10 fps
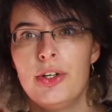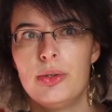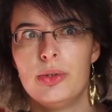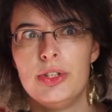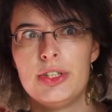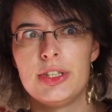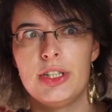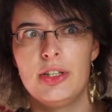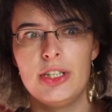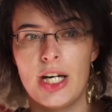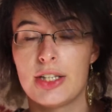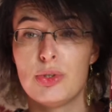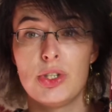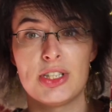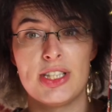Und äh, ja, ich
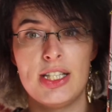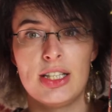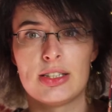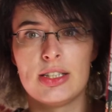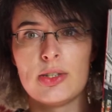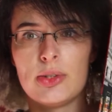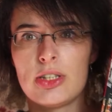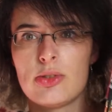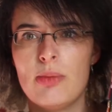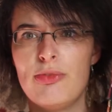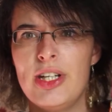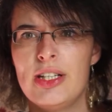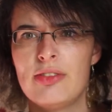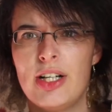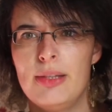würde euch sehr die Rezension dazu
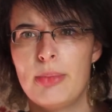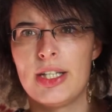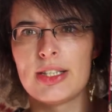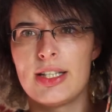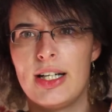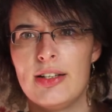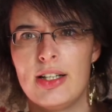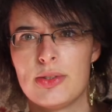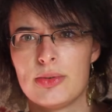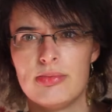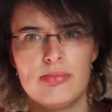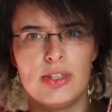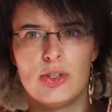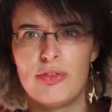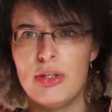empfehlen, weil man das da also
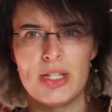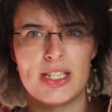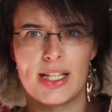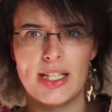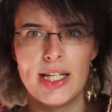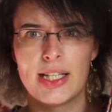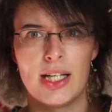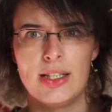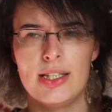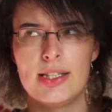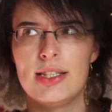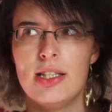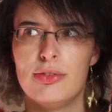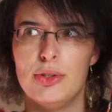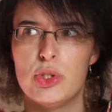noch viel besser erklären kann als jetzt
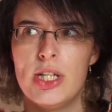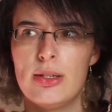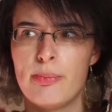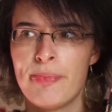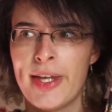hier auf die Schnelle.